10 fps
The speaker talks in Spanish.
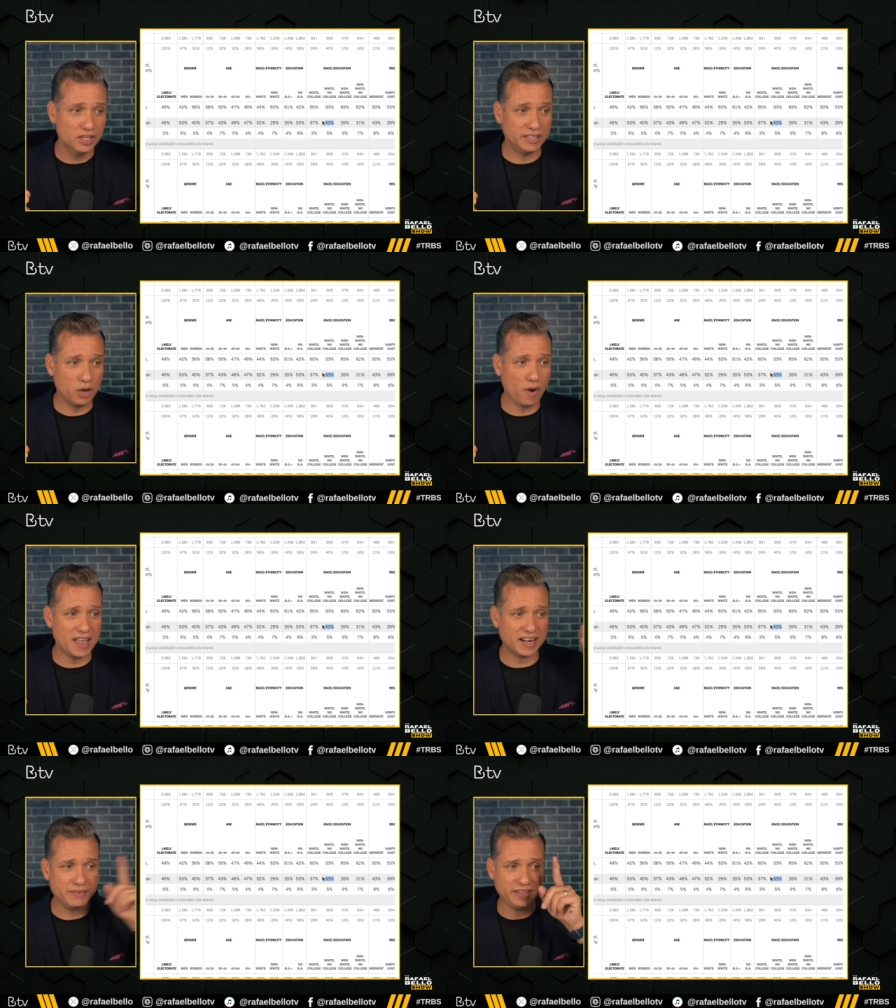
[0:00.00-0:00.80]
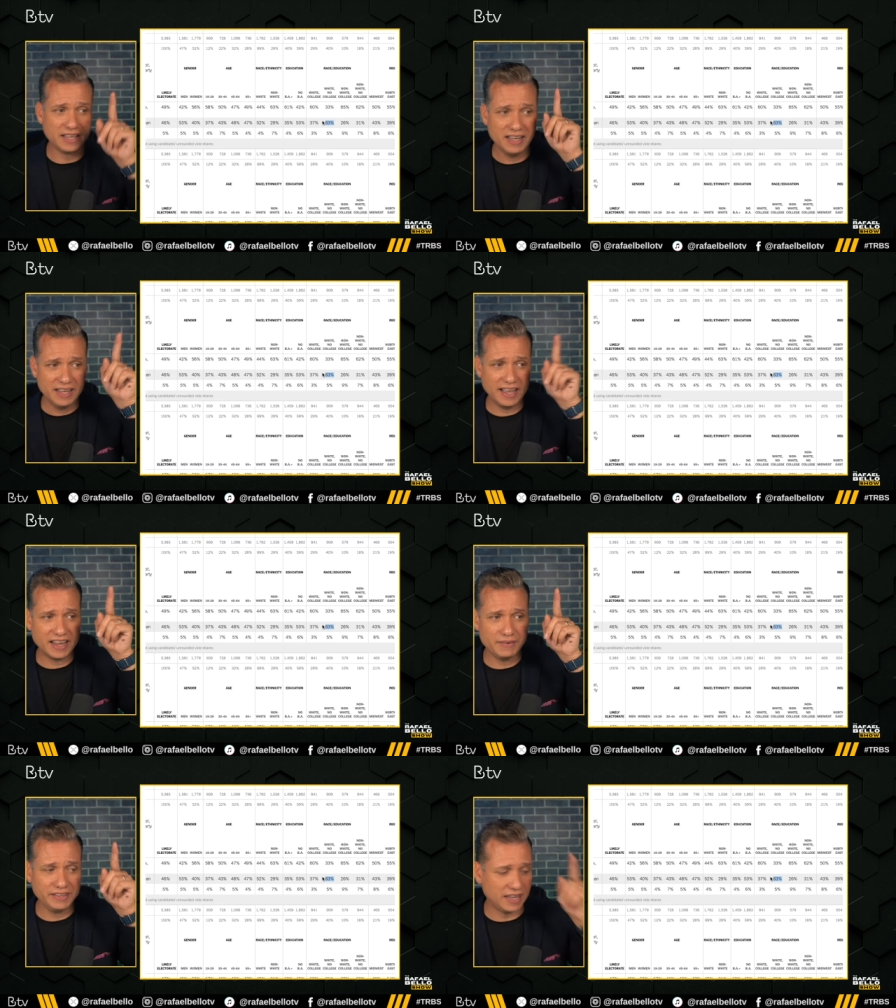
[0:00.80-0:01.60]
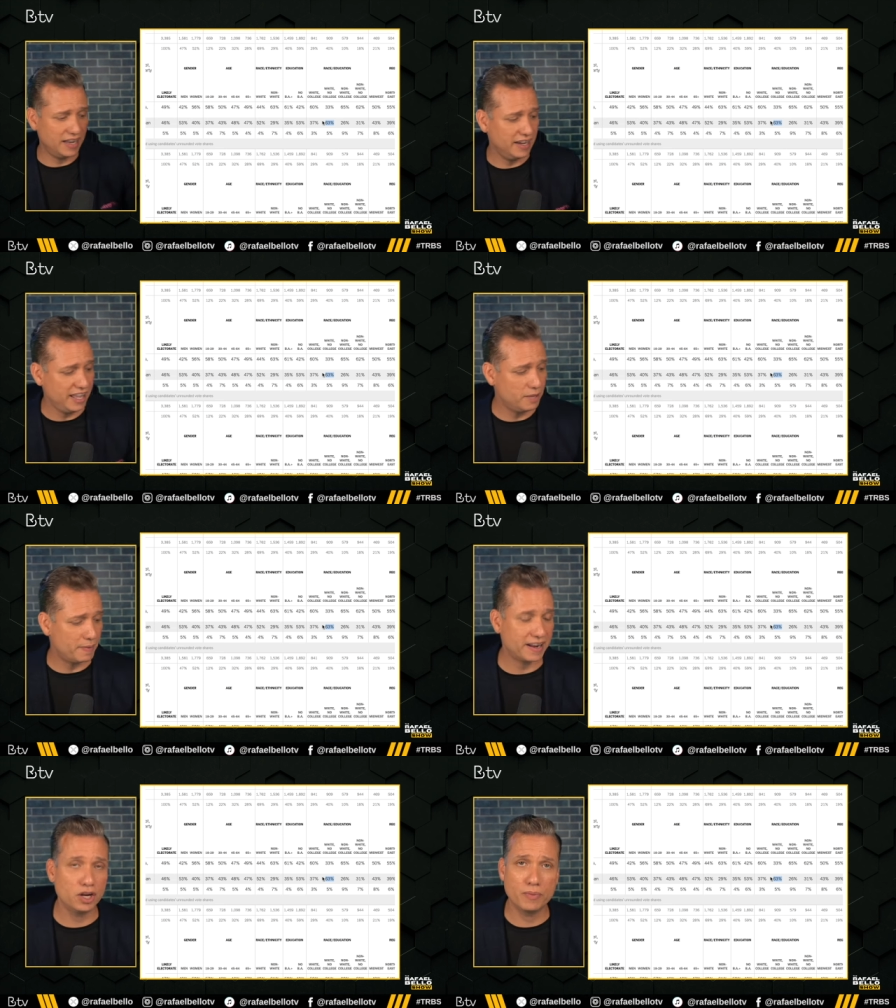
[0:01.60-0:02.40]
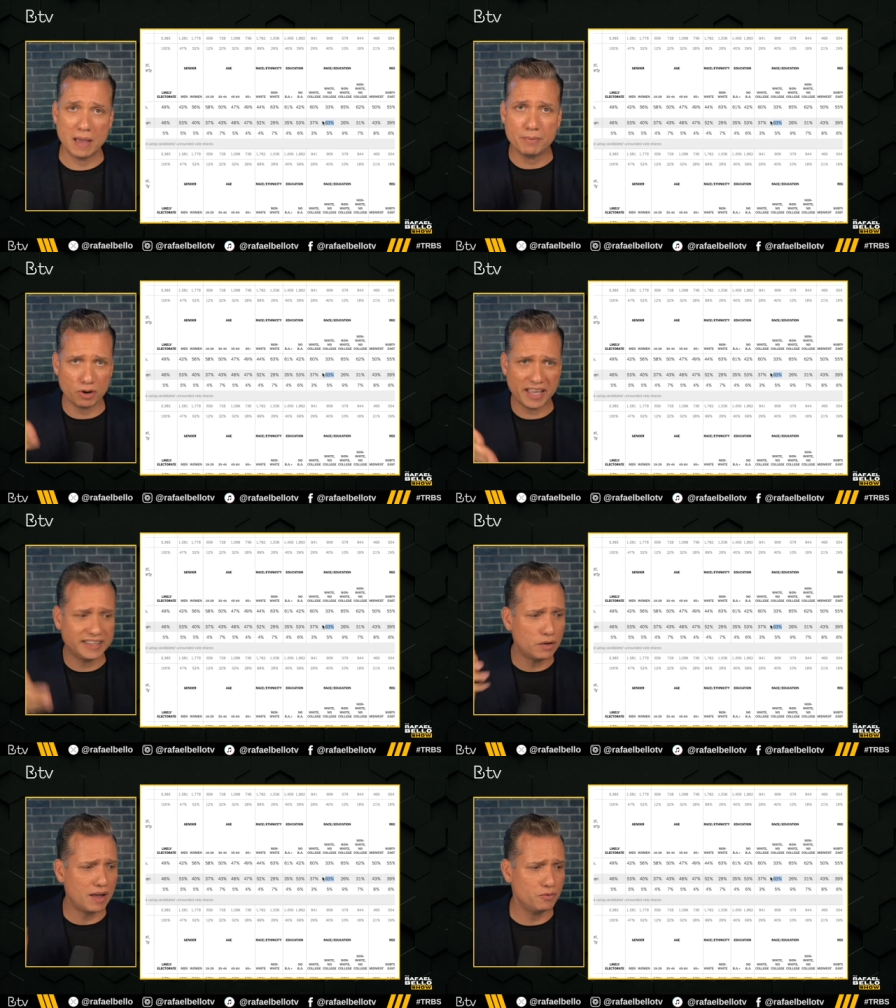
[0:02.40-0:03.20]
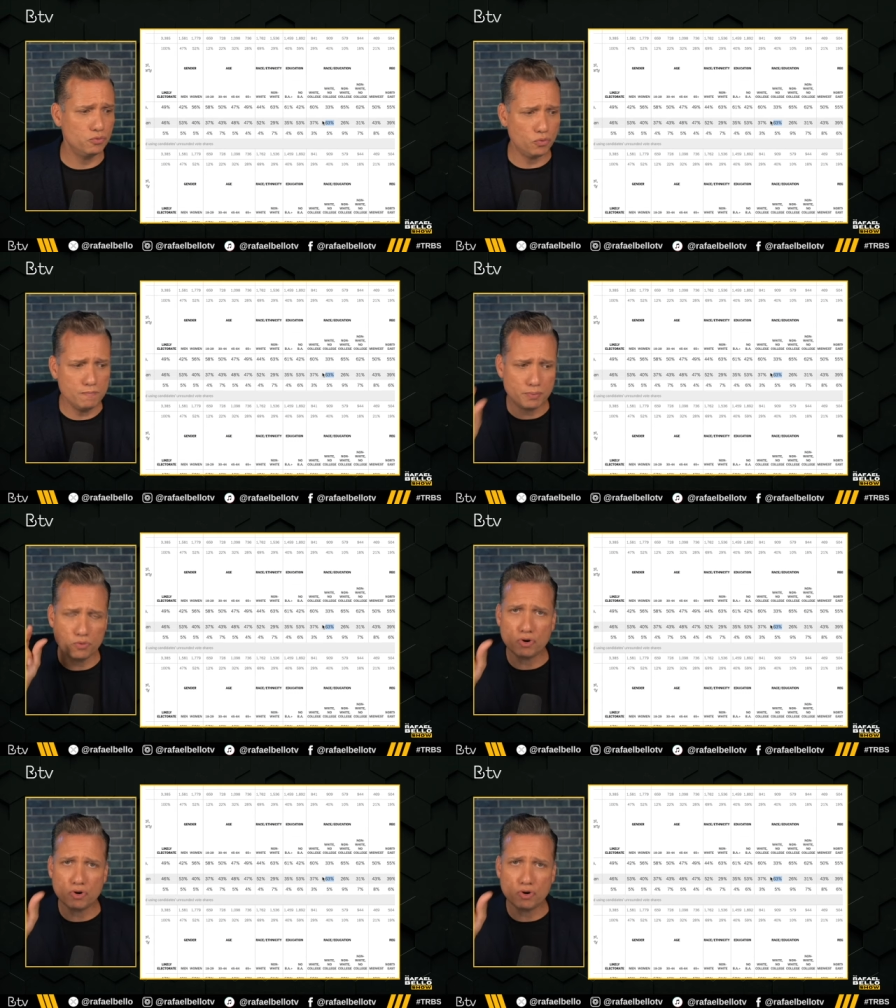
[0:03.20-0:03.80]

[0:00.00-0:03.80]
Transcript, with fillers: Dejo ahí arribita, ahí arribita el link para que lo vean, pero aquí está un,